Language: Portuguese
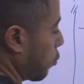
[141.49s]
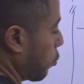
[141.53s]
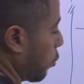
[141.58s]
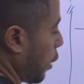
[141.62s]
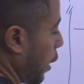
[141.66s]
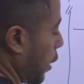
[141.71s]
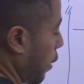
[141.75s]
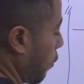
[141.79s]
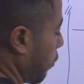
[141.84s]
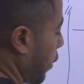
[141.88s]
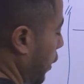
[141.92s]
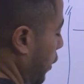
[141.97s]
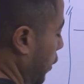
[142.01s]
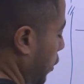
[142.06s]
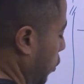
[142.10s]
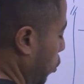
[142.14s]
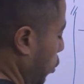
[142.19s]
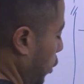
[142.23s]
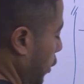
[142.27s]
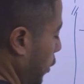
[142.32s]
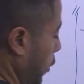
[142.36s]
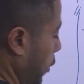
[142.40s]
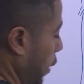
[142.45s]
ela, vale
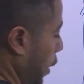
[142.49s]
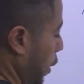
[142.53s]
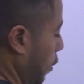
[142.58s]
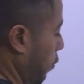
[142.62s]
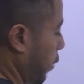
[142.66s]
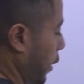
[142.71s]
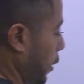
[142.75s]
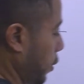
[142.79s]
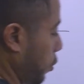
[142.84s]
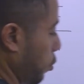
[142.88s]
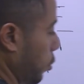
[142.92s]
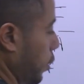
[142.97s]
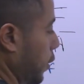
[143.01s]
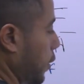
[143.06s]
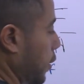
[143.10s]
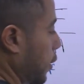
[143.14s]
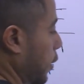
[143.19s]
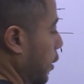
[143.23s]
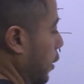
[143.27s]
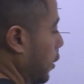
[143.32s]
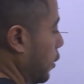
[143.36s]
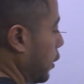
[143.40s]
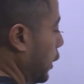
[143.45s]
2, ela vale 2
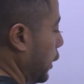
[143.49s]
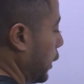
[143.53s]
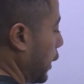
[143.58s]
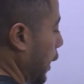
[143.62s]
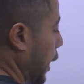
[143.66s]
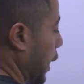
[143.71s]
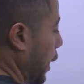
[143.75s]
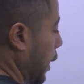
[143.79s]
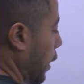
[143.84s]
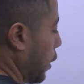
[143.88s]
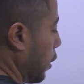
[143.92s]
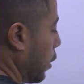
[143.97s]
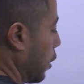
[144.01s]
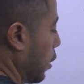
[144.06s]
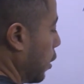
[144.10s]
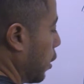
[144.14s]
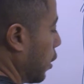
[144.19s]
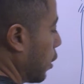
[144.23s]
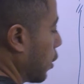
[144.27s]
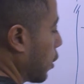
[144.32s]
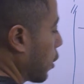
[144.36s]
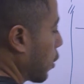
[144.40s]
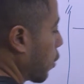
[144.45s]
tanto em A
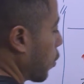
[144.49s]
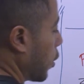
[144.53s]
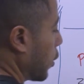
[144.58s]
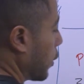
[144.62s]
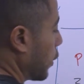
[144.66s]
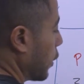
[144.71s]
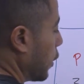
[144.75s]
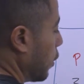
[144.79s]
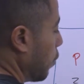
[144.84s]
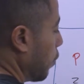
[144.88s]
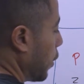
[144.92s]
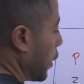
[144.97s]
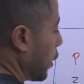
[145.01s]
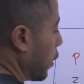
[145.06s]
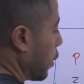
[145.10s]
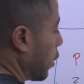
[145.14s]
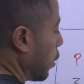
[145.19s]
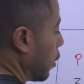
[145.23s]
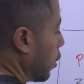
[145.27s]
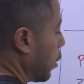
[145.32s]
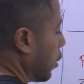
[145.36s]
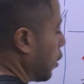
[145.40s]
quanto em B.